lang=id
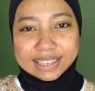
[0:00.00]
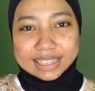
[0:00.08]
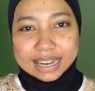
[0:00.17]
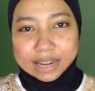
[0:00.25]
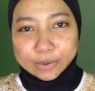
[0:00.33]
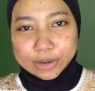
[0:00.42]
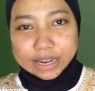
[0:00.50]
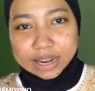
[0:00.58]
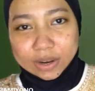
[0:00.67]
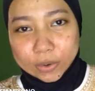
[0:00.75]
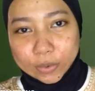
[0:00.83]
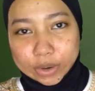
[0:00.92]
setelah
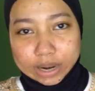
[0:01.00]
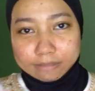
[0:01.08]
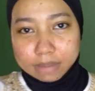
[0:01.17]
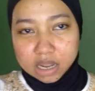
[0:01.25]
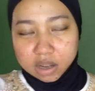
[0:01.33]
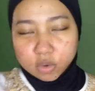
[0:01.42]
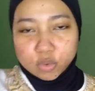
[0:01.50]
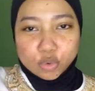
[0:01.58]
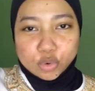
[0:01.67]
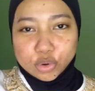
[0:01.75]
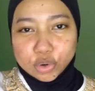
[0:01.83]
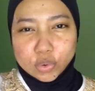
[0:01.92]
udah gue mau
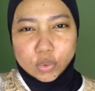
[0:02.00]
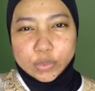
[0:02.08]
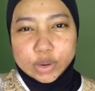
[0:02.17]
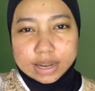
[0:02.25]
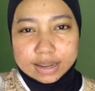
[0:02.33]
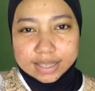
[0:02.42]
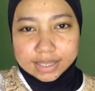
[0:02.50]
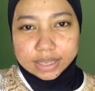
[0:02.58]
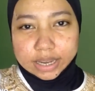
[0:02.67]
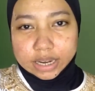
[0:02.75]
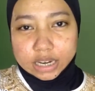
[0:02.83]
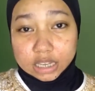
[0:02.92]
nungguin
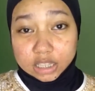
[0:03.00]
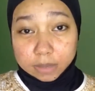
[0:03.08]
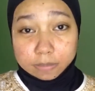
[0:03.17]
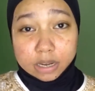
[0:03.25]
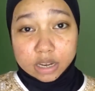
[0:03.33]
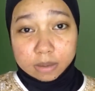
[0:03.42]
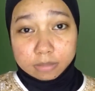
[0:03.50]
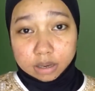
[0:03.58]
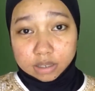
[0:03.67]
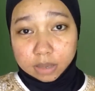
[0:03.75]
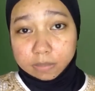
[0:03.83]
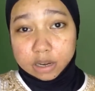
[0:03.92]
si natrep ini
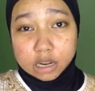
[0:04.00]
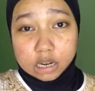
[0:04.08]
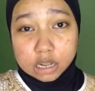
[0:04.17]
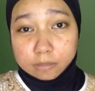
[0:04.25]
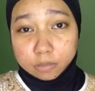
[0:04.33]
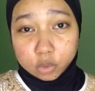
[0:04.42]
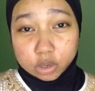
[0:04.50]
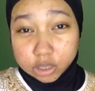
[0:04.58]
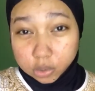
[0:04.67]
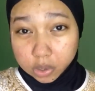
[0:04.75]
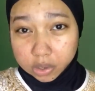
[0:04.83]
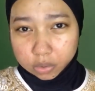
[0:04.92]
meresap ke dalam
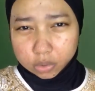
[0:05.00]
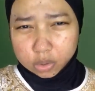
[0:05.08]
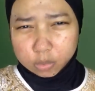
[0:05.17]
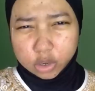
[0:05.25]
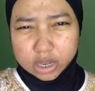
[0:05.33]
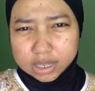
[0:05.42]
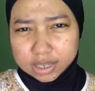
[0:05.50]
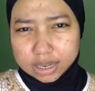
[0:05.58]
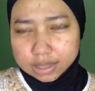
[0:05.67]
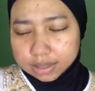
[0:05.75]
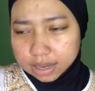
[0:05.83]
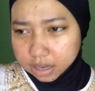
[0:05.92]
kulit gue dulu mungkin
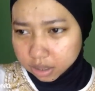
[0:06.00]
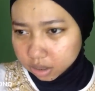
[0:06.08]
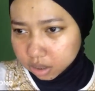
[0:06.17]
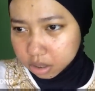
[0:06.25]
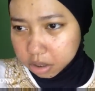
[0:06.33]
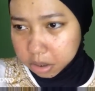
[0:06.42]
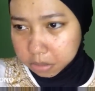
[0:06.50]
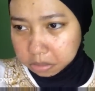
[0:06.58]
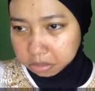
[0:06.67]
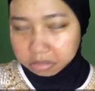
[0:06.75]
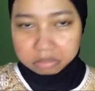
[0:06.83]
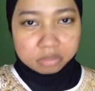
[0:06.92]
sekitar um,
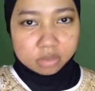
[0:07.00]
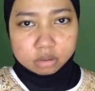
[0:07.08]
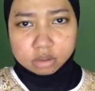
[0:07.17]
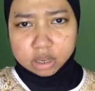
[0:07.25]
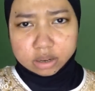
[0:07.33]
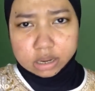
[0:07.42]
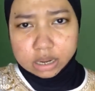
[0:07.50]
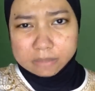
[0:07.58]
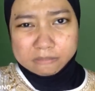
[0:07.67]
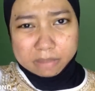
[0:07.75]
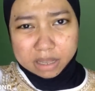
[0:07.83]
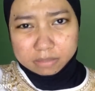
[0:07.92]

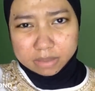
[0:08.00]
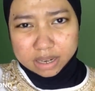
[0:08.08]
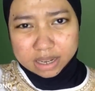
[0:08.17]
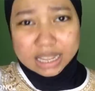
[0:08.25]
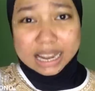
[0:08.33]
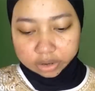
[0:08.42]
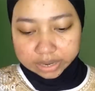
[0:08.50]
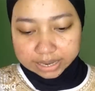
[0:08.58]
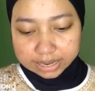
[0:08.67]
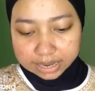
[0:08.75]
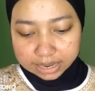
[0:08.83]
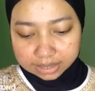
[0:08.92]
3-4 menit oke
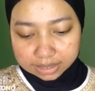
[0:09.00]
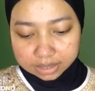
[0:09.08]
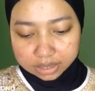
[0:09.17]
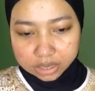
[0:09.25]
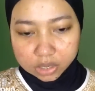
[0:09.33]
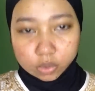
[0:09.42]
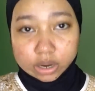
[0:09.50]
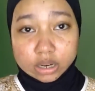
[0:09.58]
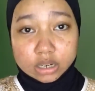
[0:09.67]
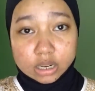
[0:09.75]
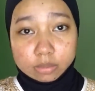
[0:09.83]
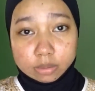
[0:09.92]
okay, next di sini gue
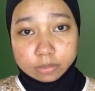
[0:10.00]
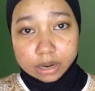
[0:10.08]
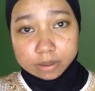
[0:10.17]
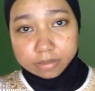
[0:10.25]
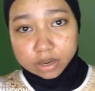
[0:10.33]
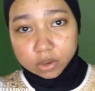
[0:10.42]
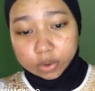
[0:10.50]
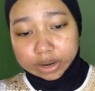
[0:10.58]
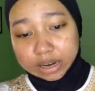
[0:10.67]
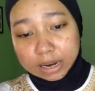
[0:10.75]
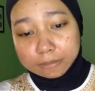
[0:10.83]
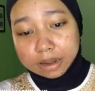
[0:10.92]
akan double primer gue
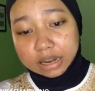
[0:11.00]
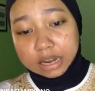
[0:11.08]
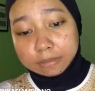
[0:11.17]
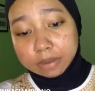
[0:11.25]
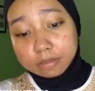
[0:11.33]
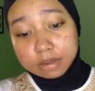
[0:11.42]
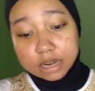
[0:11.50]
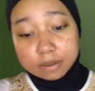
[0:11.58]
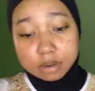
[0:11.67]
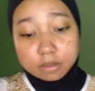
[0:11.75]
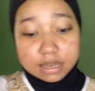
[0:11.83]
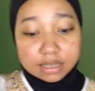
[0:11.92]
akan pakai
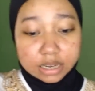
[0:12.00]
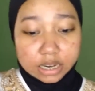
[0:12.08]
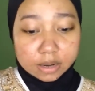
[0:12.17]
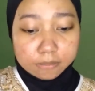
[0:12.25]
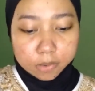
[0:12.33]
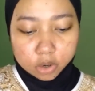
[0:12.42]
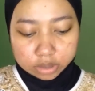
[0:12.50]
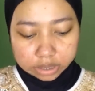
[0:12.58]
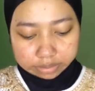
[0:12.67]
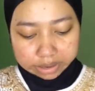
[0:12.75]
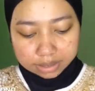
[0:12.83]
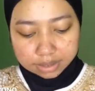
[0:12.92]
Maybelline Baby Skin Pore
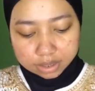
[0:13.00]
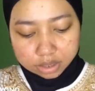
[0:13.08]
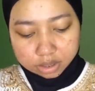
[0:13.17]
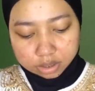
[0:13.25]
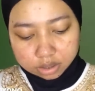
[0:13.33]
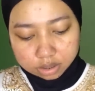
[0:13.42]
Eraser